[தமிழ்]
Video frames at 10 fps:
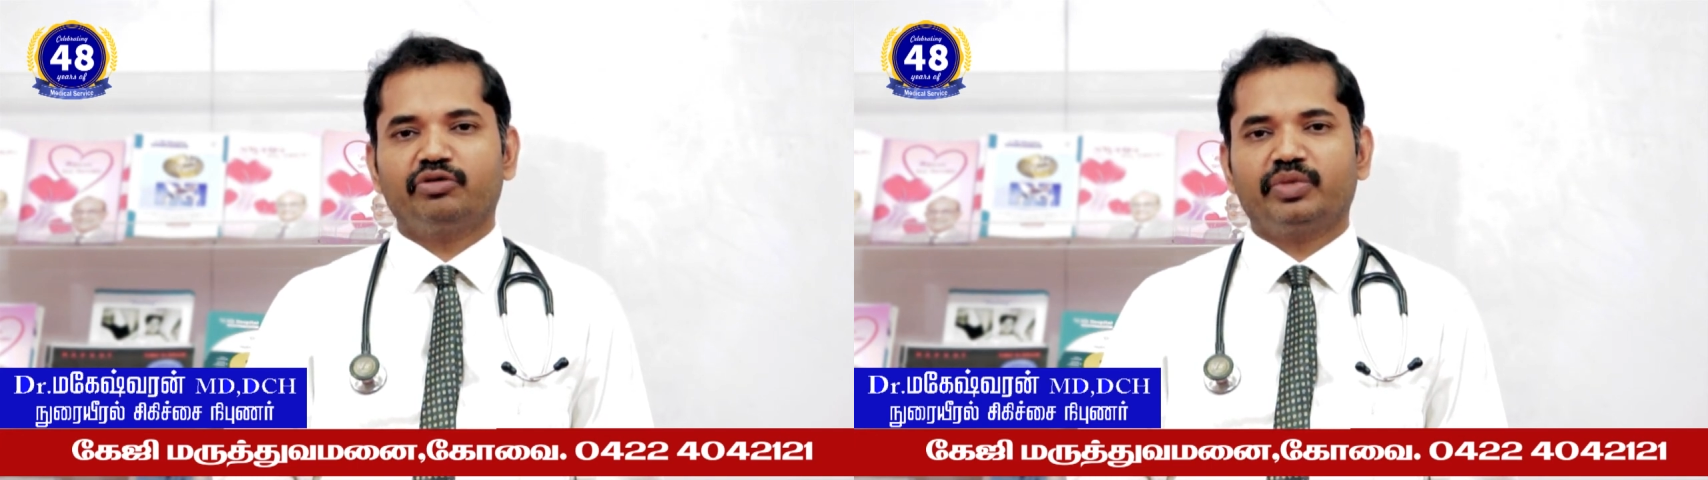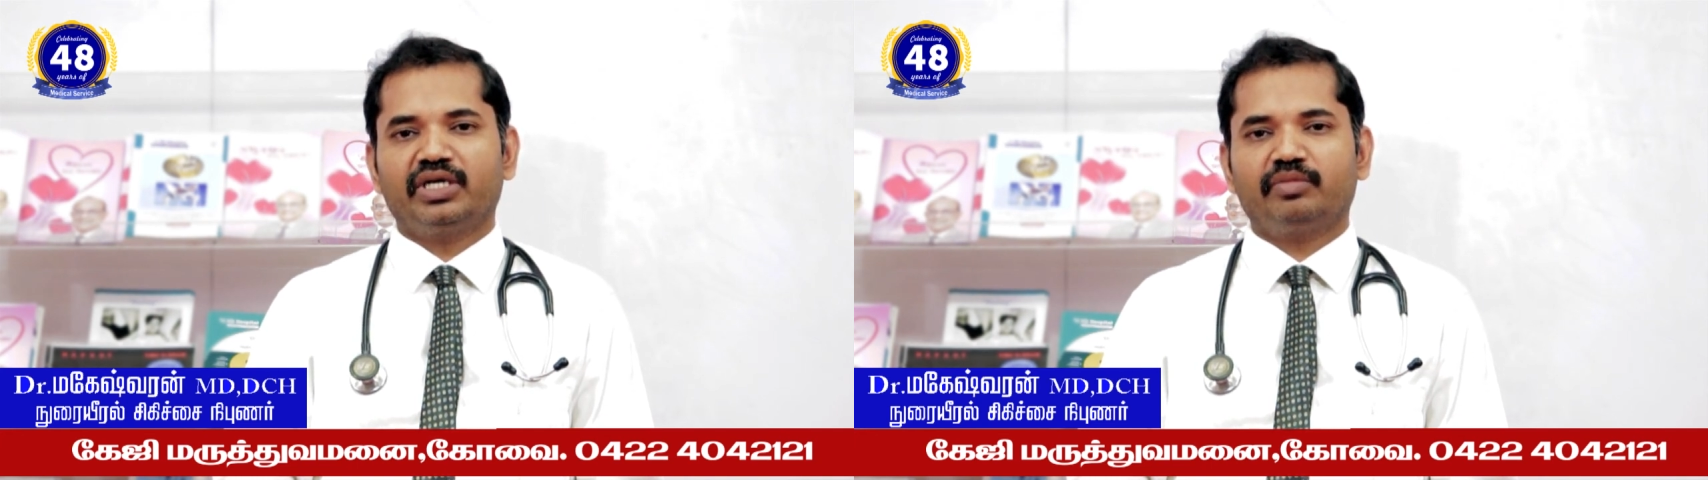
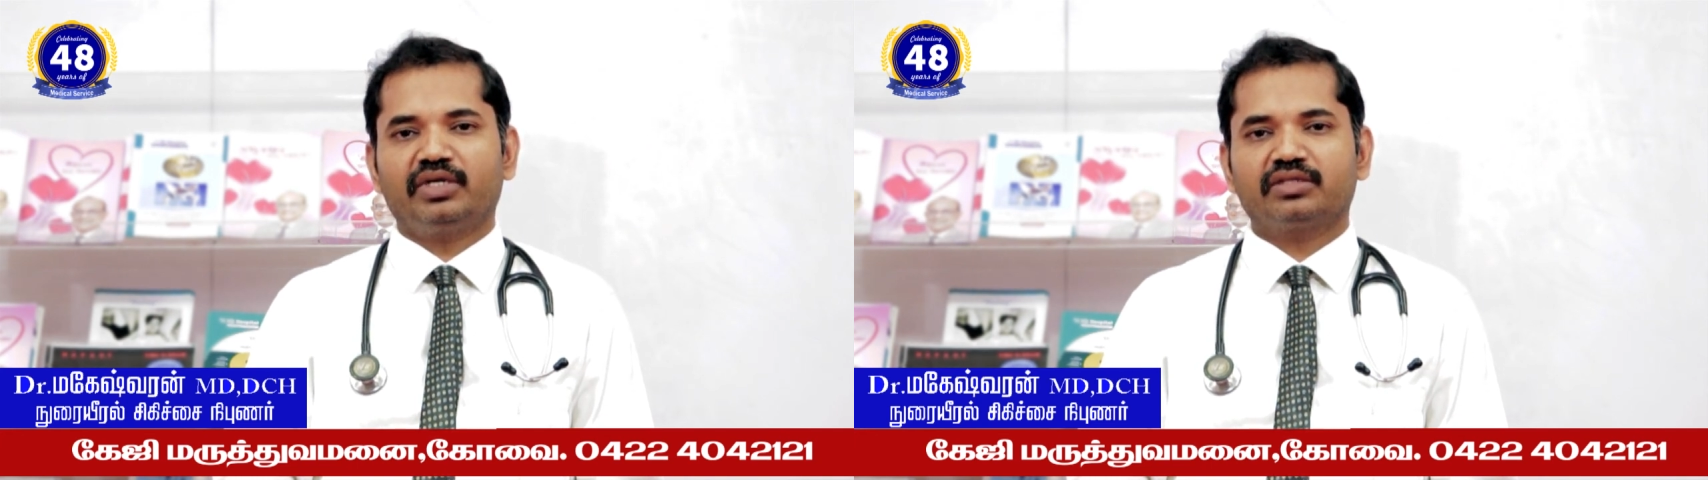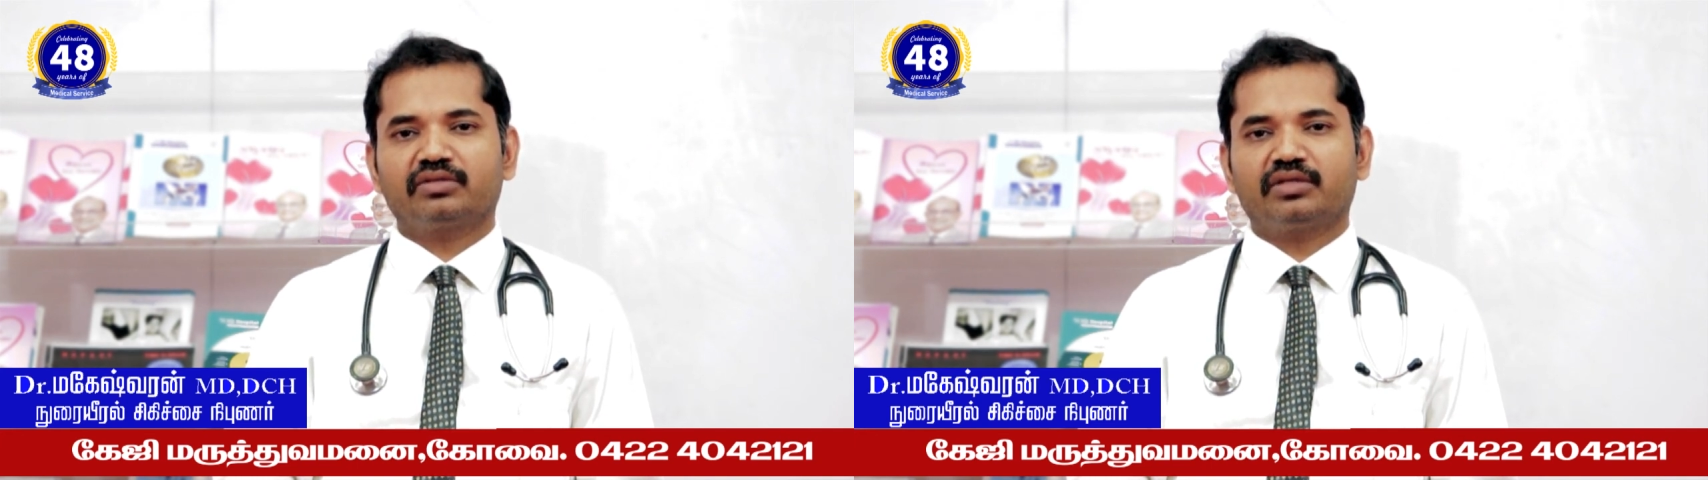சிஓபிடி
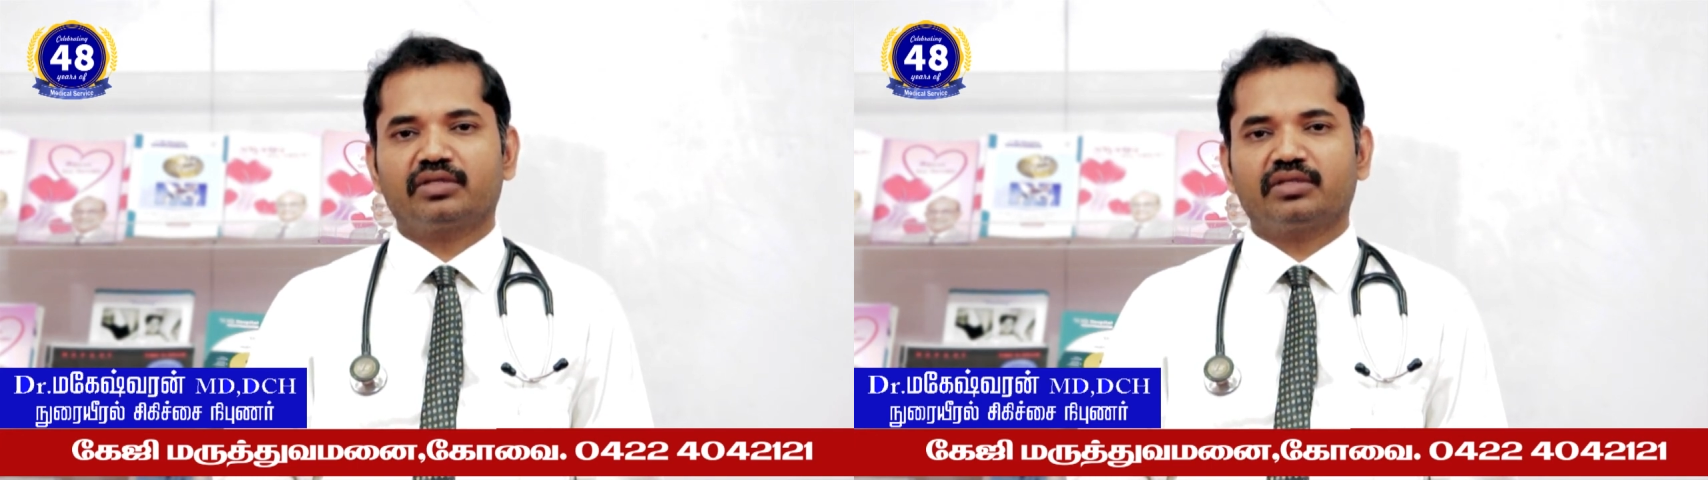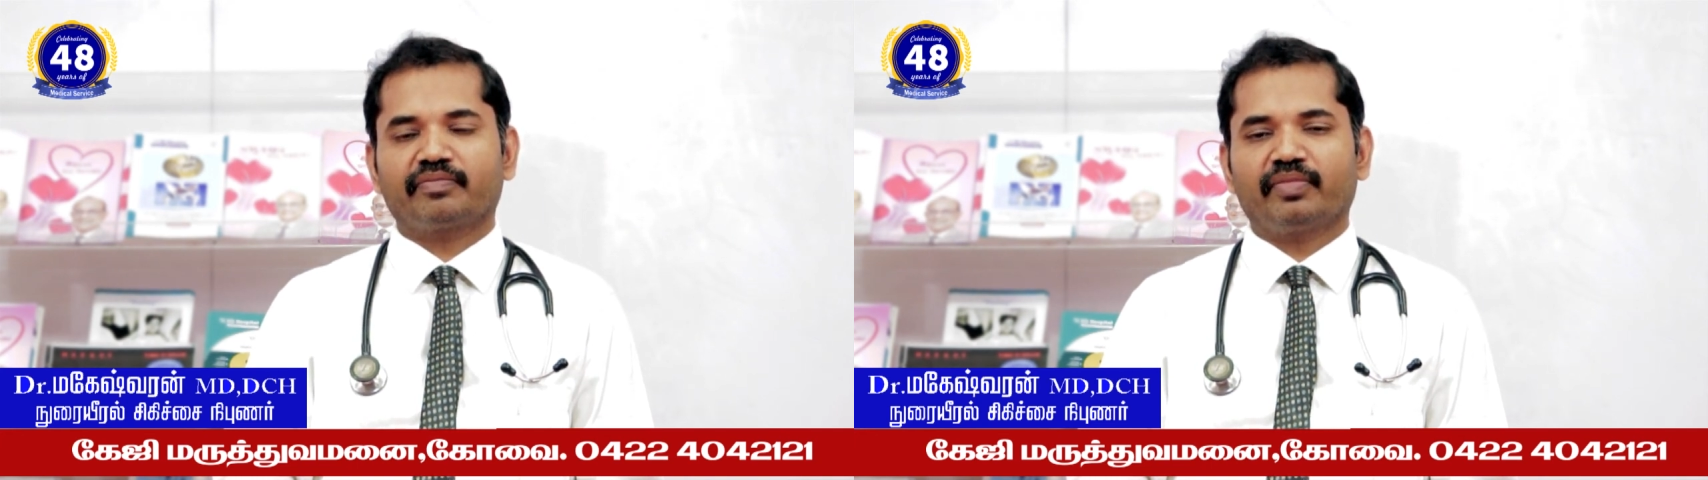அப்படின்ட்டு
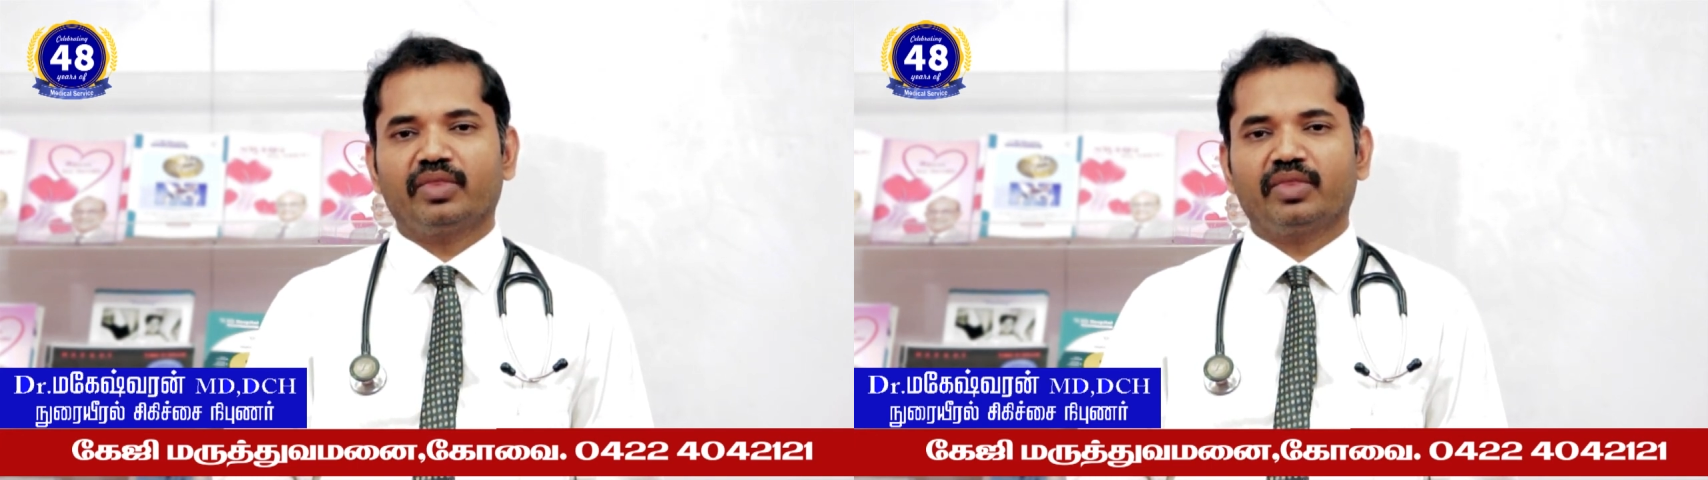சொல்கிறது